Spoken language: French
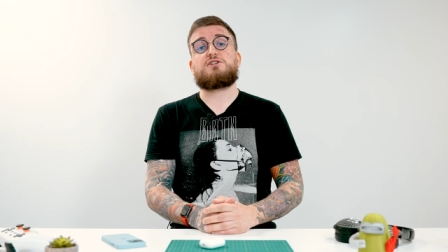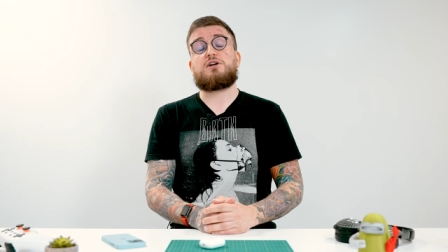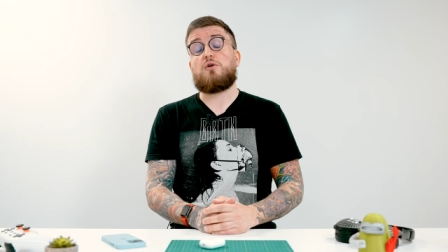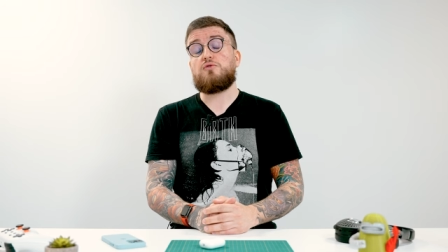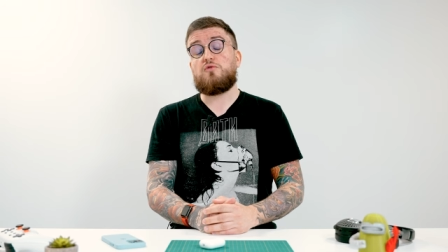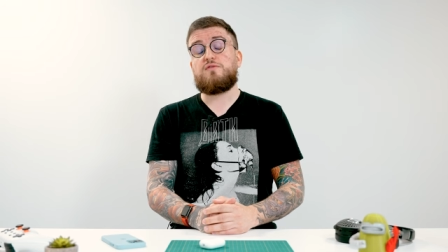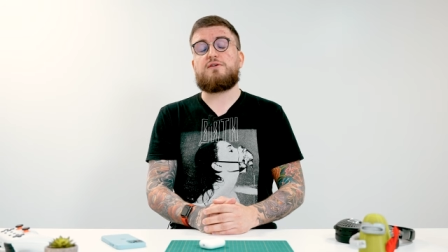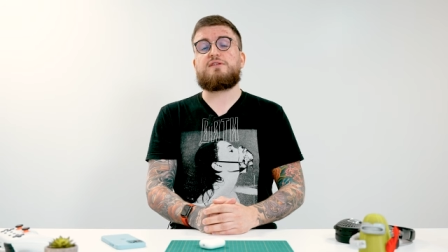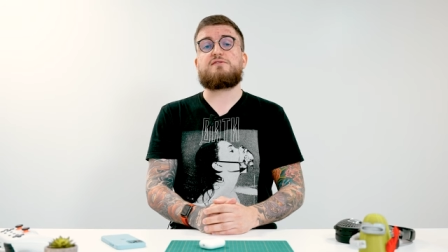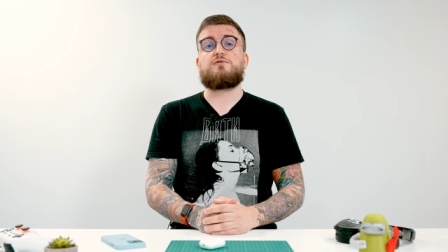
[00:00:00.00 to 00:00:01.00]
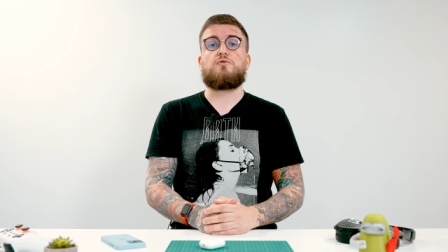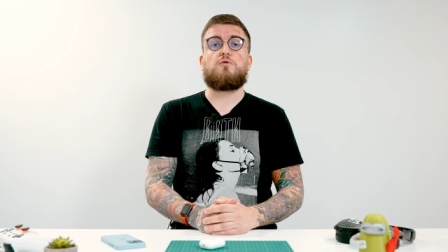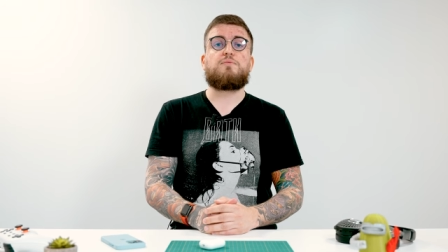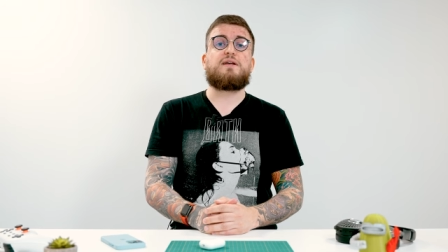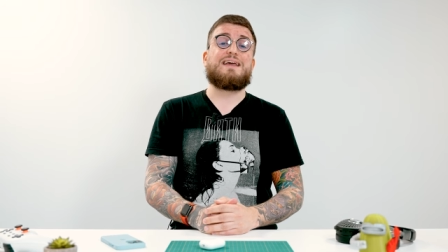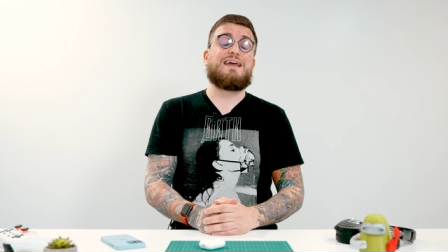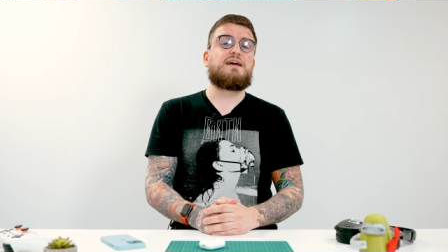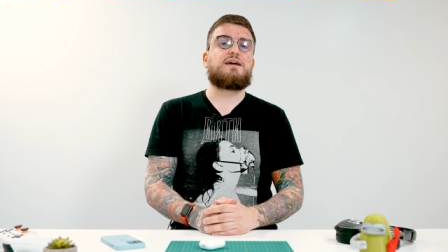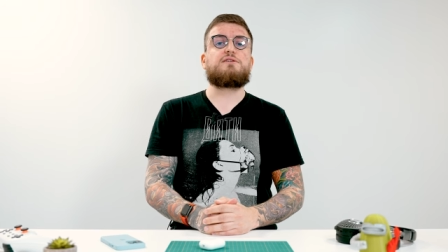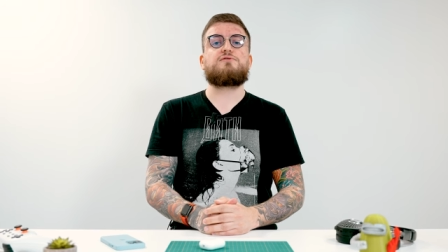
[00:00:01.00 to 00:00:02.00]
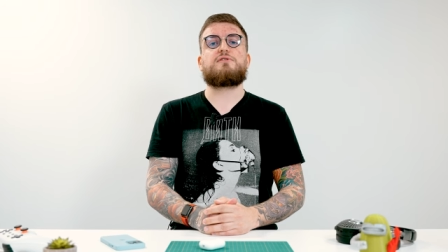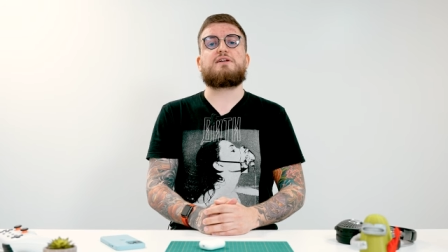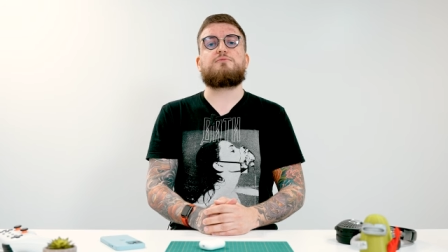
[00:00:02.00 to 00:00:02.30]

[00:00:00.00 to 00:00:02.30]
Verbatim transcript: déjà retrouver le test complet écrit sur les